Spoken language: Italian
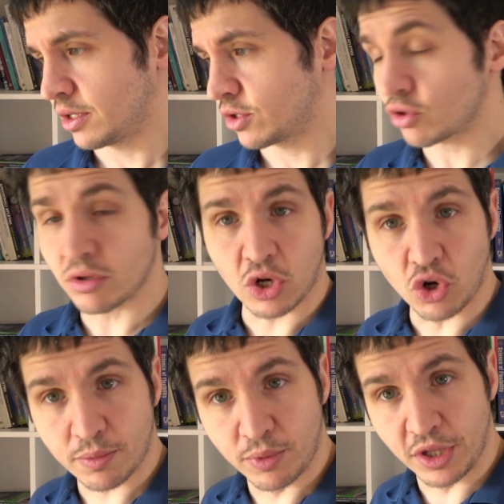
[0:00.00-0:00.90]
sono a
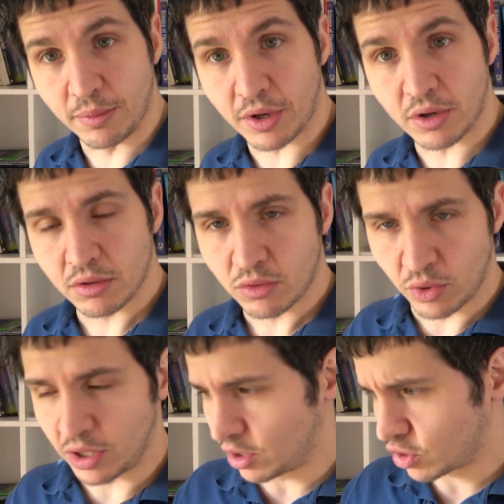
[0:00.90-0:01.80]
corpo libero,
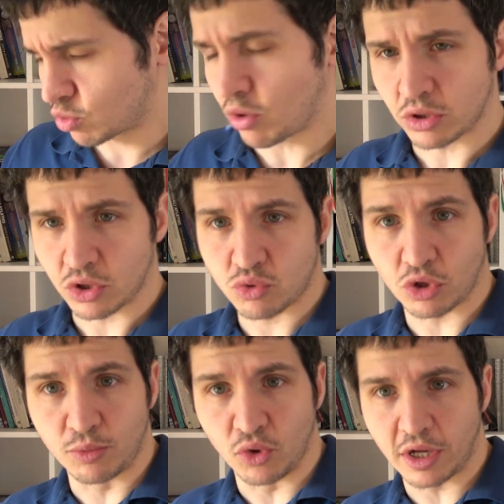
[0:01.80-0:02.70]
quindi squat,
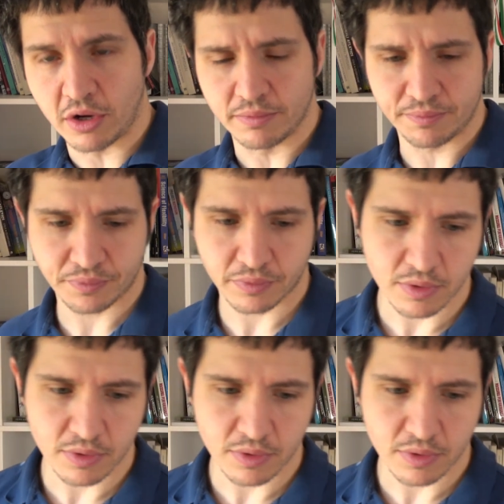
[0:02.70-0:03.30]
squat bulgaro,